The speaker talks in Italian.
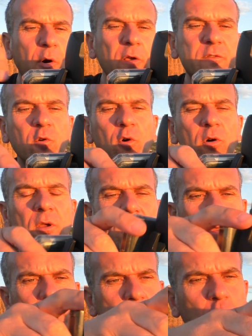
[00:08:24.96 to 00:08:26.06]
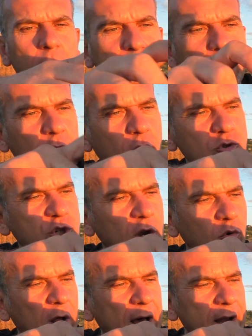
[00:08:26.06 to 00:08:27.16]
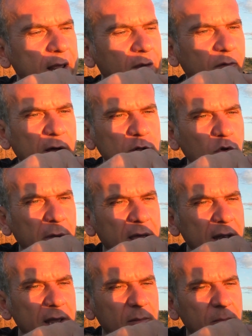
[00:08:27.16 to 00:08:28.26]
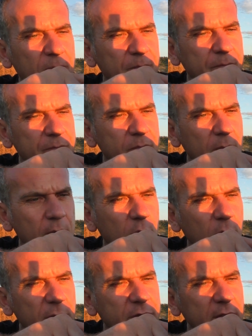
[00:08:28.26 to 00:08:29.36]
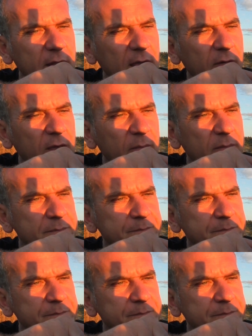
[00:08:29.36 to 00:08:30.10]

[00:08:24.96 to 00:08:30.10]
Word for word: posso comprerò un cellulare fatto bene come se deve